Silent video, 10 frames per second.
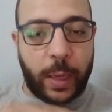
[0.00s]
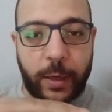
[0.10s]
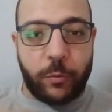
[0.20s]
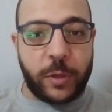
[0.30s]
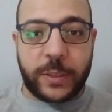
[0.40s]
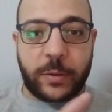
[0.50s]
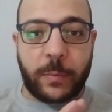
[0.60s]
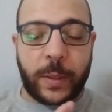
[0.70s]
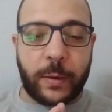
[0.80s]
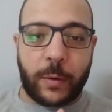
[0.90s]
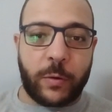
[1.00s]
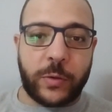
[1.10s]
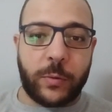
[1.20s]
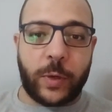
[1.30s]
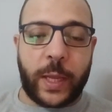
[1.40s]
عادي الوزير طبعا على
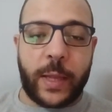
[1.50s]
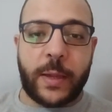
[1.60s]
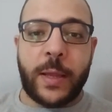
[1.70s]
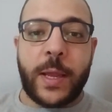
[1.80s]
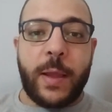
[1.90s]
راسنا وكل حاجه